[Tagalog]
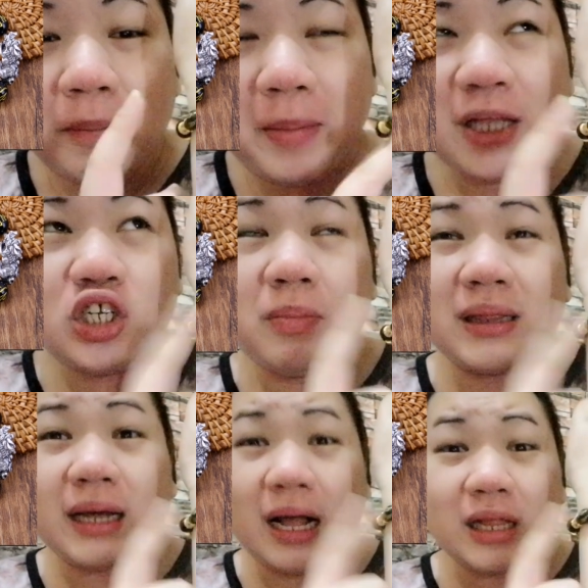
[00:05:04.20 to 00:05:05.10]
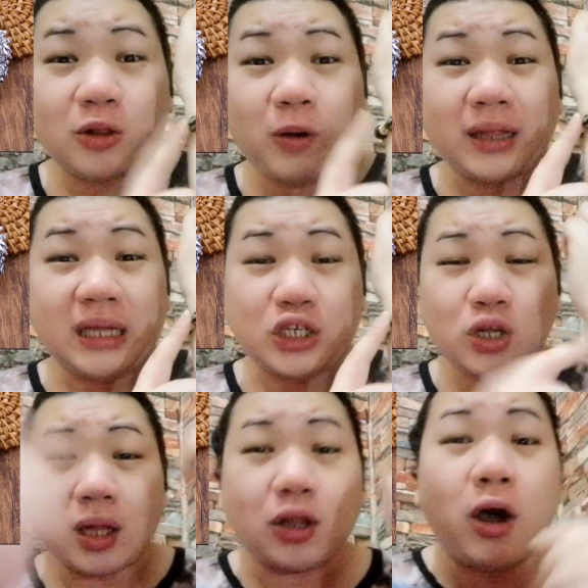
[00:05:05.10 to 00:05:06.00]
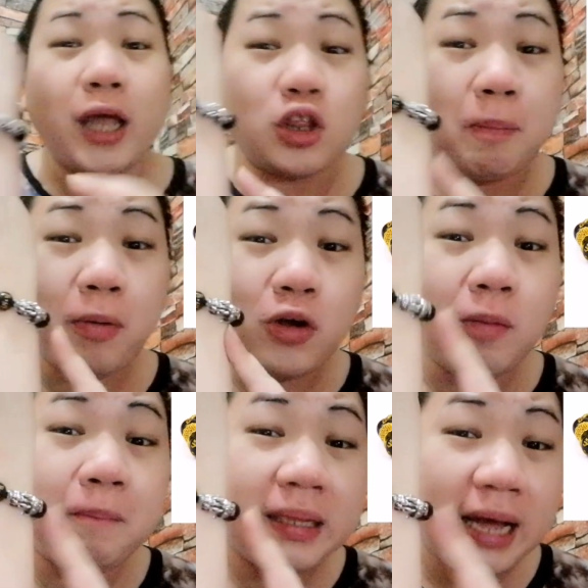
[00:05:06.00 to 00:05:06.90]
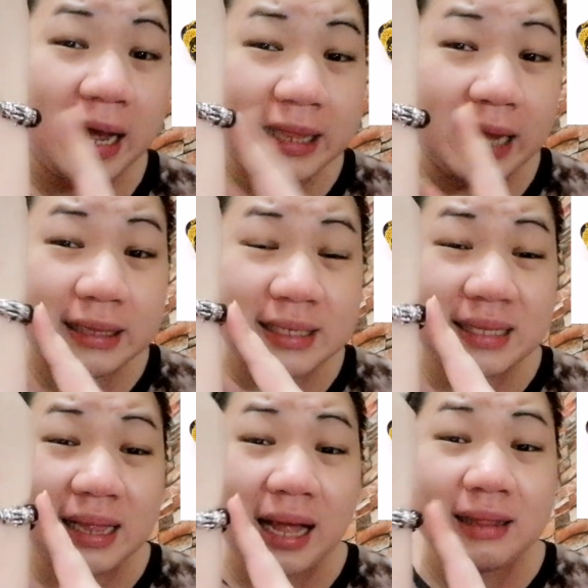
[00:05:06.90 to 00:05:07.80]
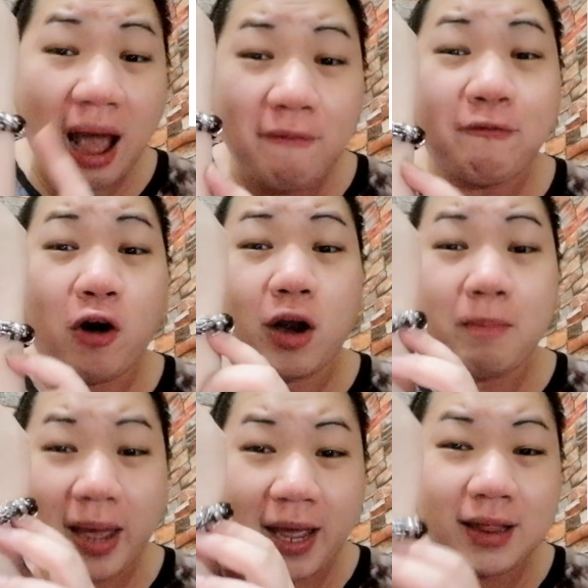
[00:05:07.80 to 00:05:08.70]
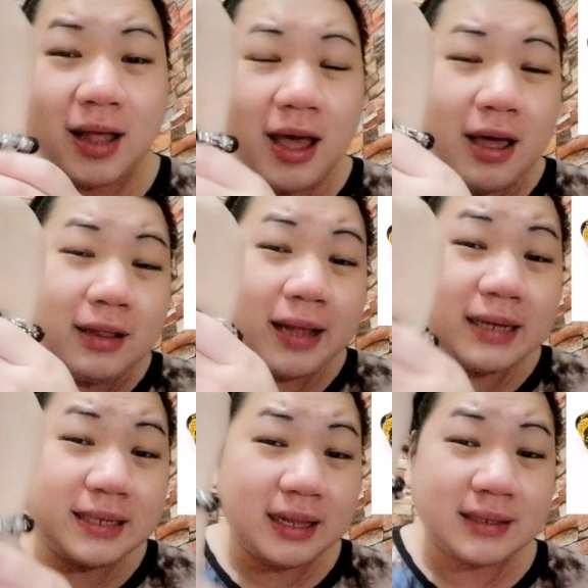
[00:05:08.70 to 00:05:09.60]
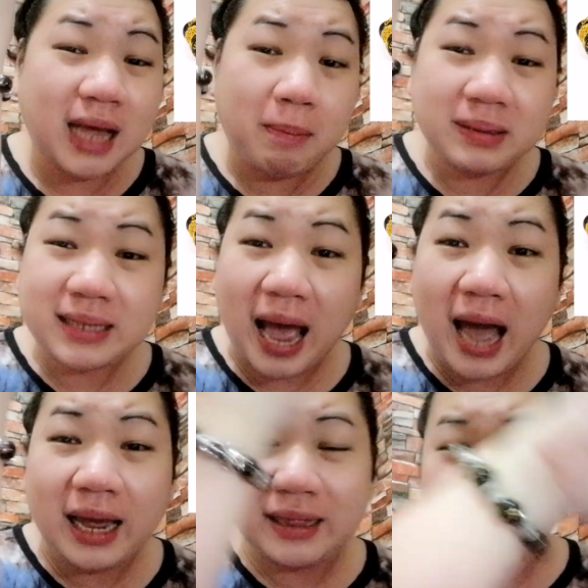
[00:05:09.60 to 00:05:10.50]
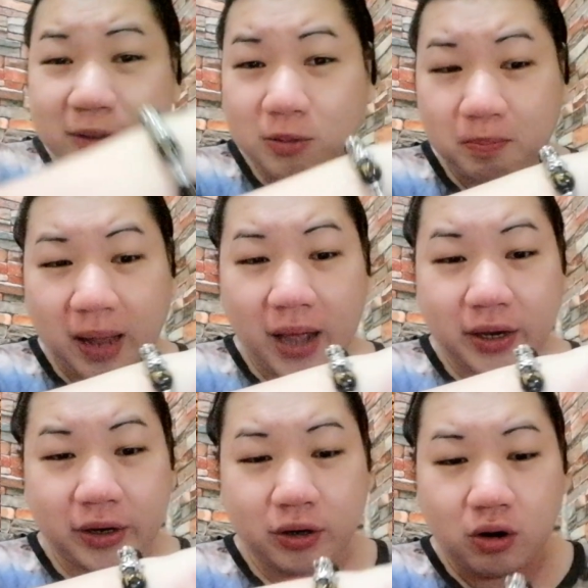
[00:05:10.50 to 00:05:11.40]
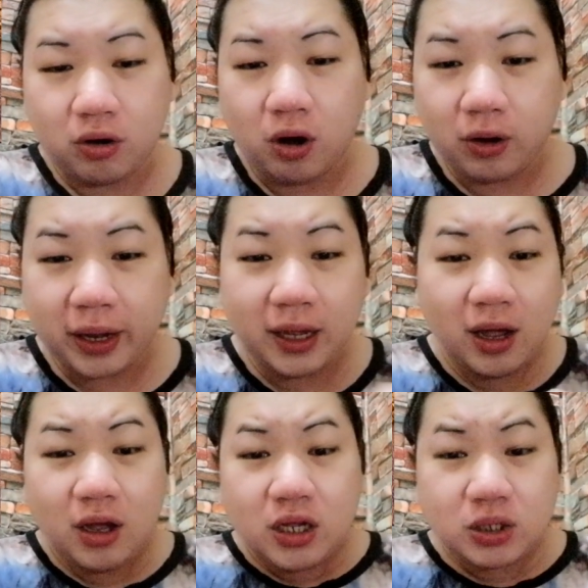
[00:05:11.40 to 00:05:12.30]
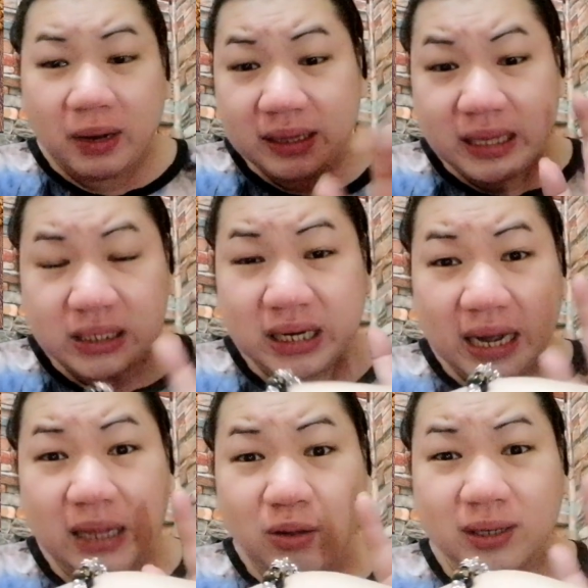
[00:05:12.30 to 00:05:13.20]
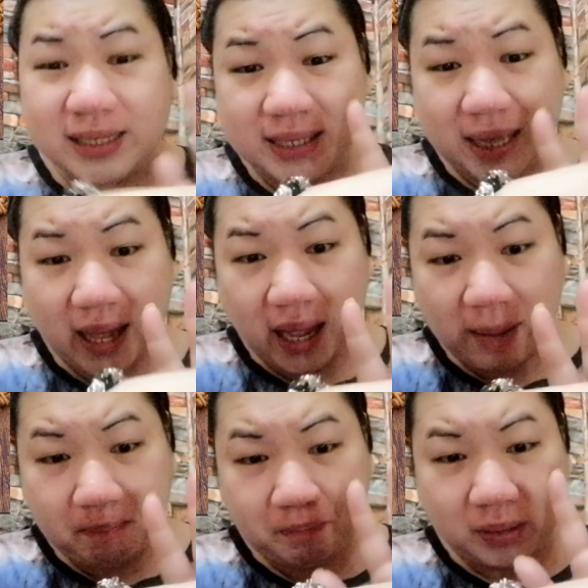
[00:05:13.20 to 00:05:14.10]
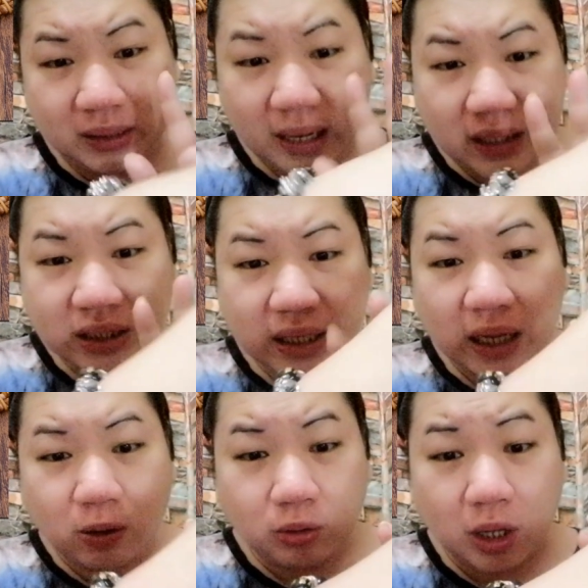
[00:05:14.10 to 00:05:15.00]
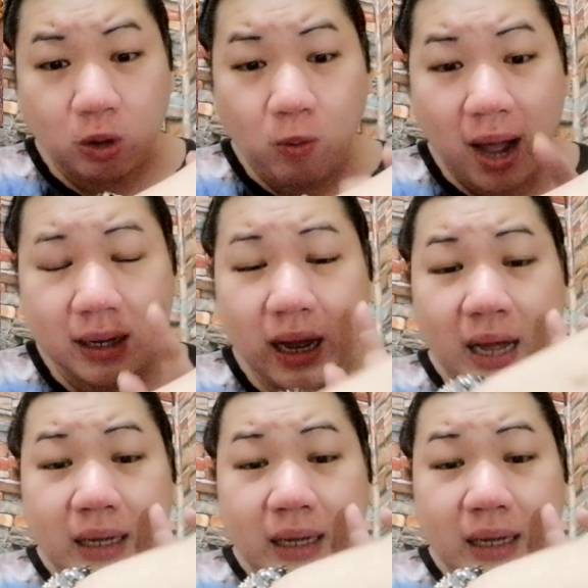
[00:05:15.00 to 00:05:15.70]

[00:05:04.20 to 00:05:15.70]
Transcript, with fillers: medyo matagal na tong edition na to. Ito po yung pinaka-latest nila na Foreman na sinasabi sa akin ng supplier ko, okay? So, hindi siya ganun kasikip, hindi rin siya ganun kaluwag,